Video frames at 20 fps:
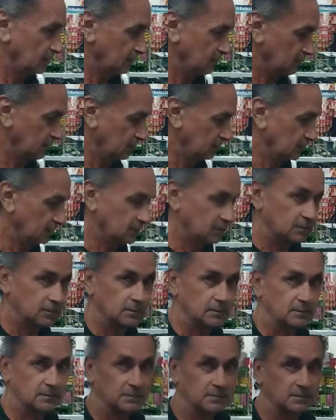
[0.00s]
Sussu, tu é
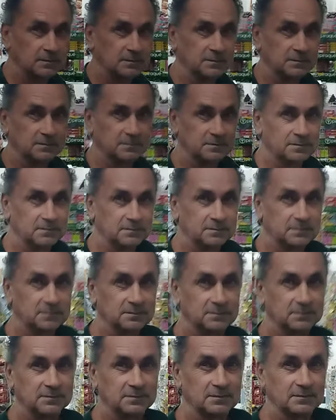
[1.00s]
o cara, Sussu. Tu é o
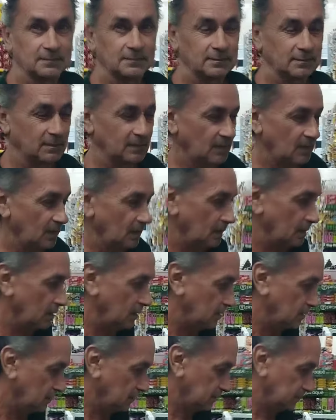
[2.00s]
cara.
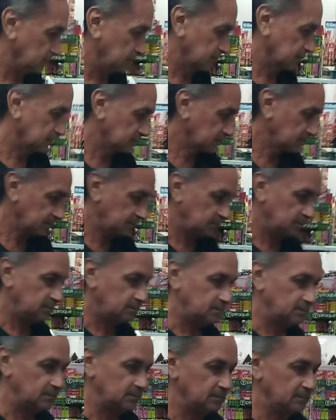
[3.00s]
Cadê o
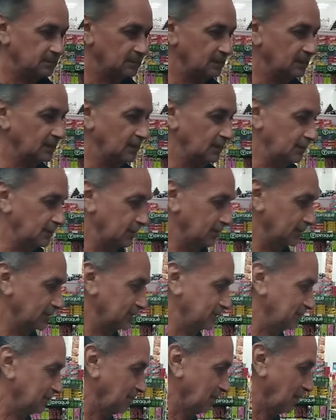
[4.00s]
remédio?
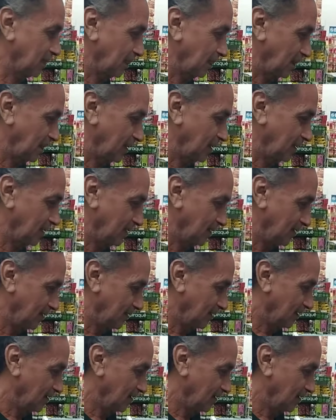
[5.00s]
mostrar o remédio aí.